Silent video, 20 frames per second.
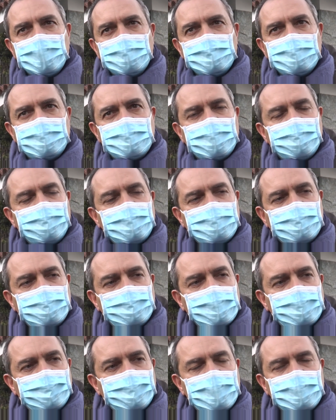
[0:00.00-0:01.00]
Questa deve essere
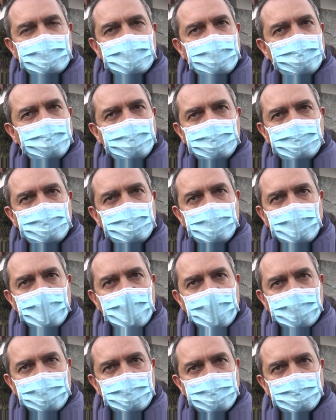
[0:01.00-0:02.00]
un'esperienza
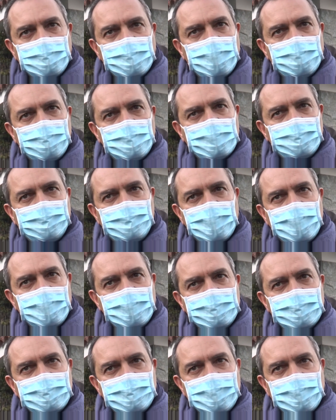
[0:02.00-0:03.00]
rivoluzionaria, non è
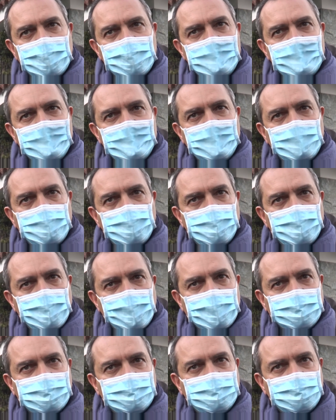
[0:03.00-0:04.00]
un'esperienza come
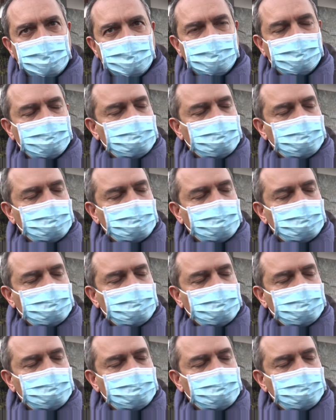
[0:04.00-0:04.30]
un'altra.